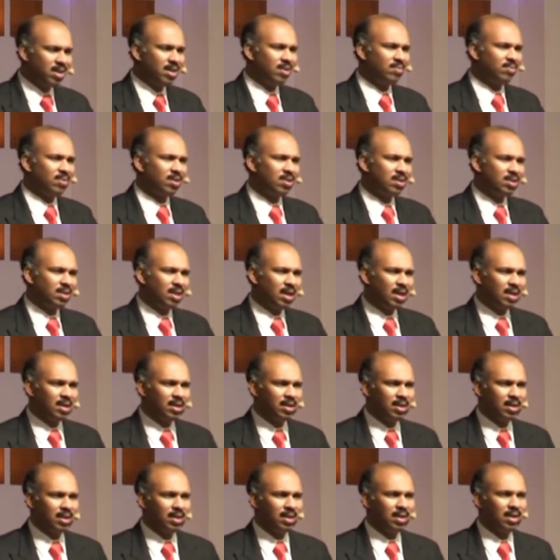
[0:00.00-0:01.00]
தேவன்
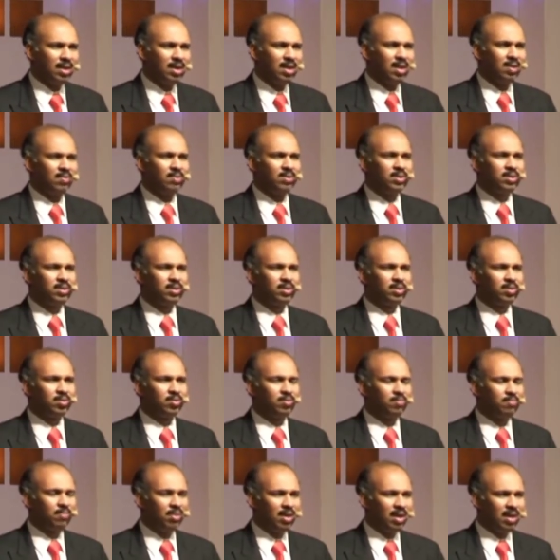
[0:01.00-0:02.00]
தான்
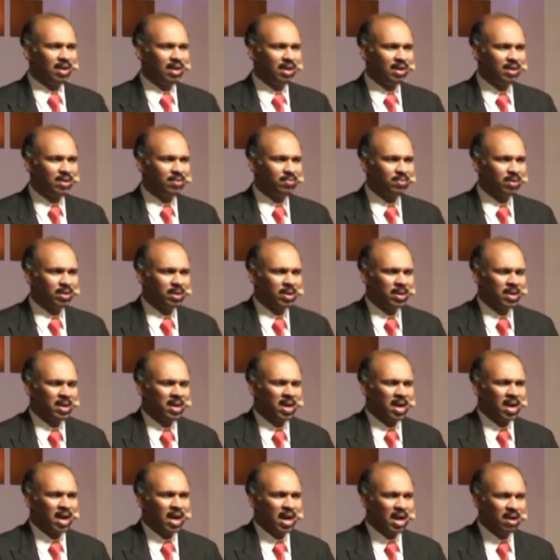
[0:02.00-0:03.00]
எல்லாவற்றிற்கும் மேலானவர்
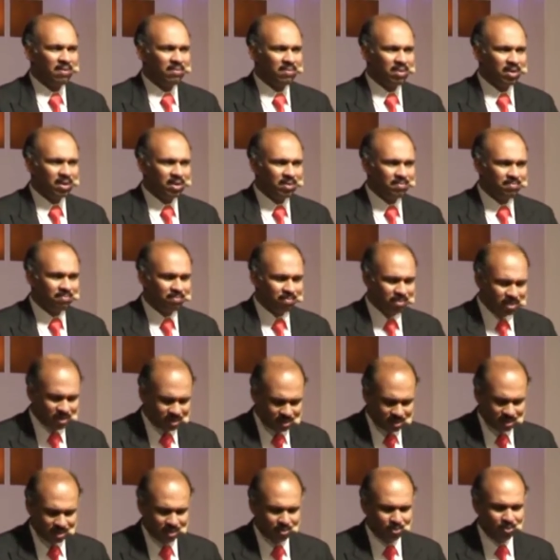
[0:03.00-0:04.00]
அவரை
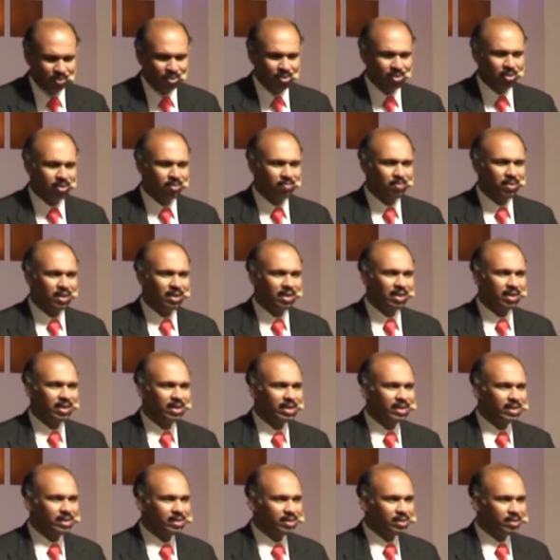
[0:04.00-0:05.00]
மிஞ்சி ஒன்றுமே
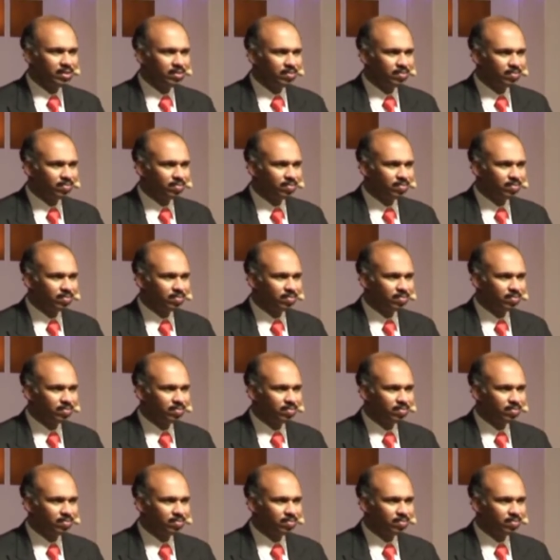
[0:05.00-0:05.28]
இல்லை